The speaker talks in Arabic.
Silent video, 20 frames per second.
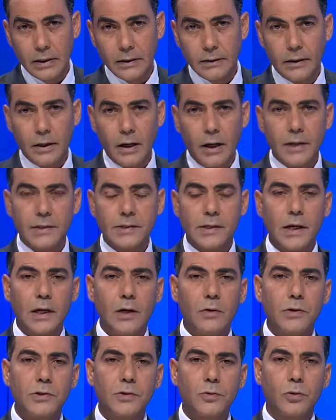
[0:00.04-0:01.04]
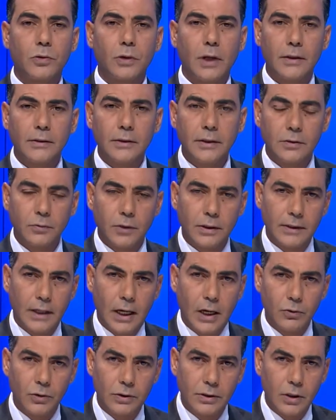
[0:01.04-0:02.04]
ترأس وزير التخطيط
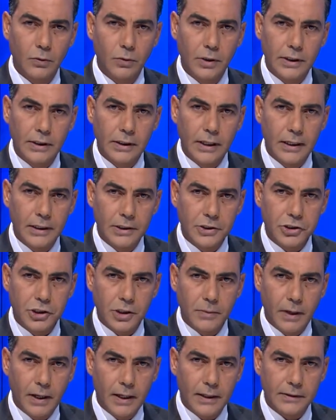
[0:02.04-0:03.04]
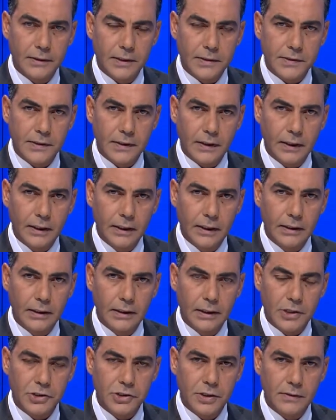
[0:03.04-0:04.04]
والتعاون الدولي الاجتماع التنسيقي
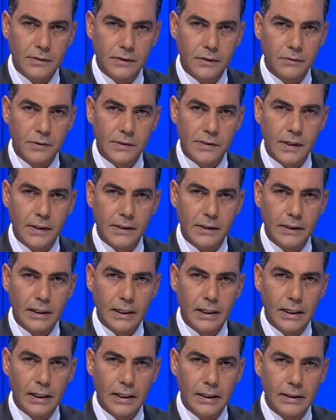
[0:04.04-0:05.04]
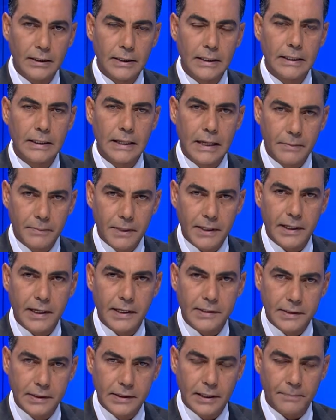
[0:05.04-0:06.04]
للجنة الوزارية
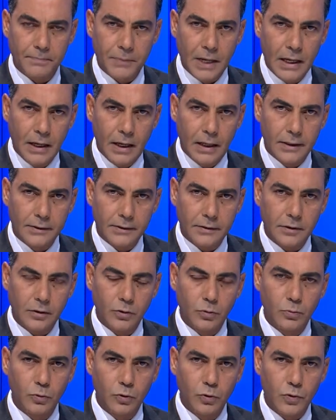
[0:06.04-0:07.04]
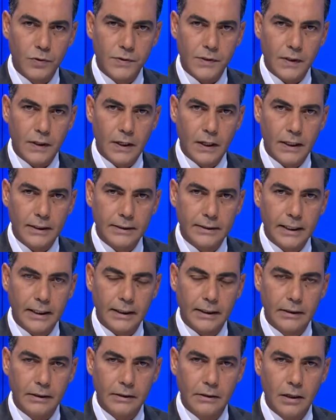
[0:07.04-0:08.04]
للامركزية التي تضم وزراء
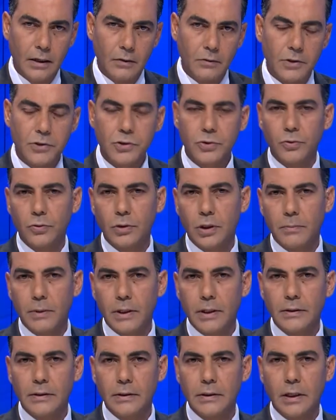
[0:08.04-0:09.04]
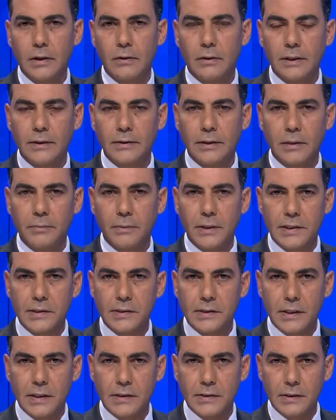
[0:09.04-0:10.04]
الداخلية والشؤون البلدية والتنمية
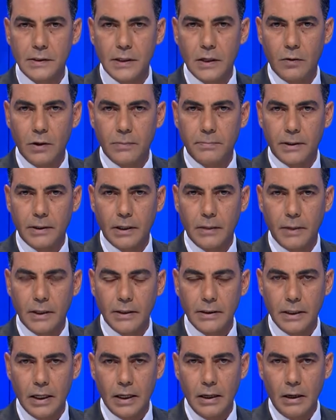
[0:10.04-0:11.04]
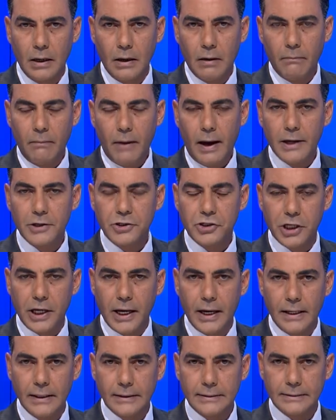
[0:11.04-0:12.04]
السياسية والبرلمانية مع
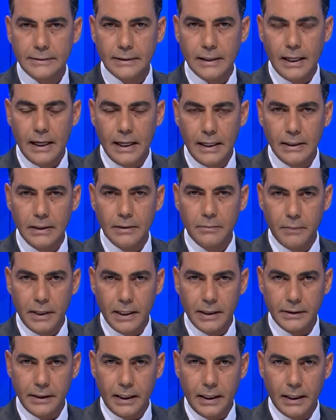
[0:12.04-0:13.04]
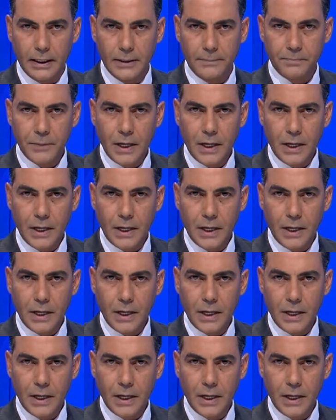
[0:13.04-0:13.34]
الجهات المانحة